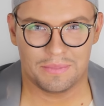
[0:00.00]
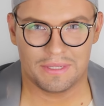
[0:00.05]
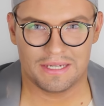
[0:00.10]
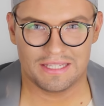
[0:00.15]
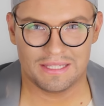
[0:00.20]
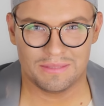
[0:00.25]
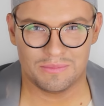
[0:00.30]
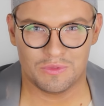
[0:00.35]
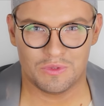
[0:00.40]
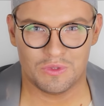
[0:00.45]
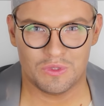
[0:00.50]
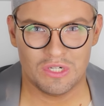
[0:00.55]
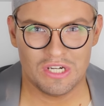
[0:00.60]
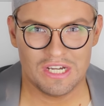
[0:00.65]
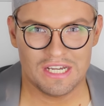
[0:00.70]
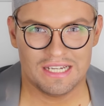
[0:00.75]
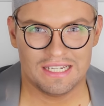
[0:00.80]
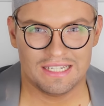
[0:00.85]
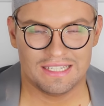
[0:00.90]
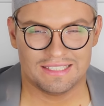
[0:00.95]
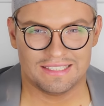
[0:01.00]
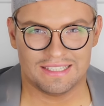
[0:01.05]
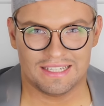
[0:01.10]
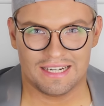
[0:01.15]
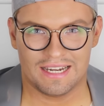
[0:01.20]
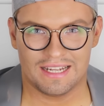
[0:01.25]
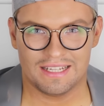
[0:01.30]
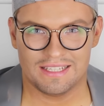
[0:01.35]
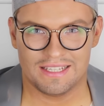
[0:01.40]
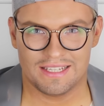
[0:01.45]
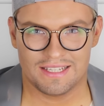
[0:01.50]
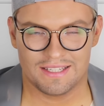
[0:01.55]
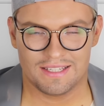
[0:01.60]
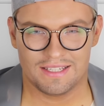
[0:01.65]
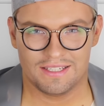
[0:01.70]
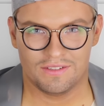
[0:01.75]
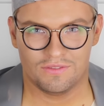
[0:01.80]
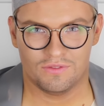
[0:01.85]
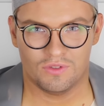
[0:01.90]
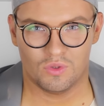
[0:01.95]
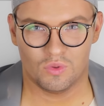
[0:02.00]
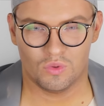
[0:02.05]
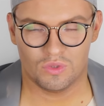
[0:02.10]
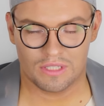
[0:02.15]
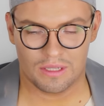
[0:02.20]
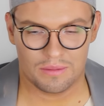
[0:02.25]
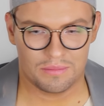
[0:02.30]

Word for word: поэтому Сорян, если вдруг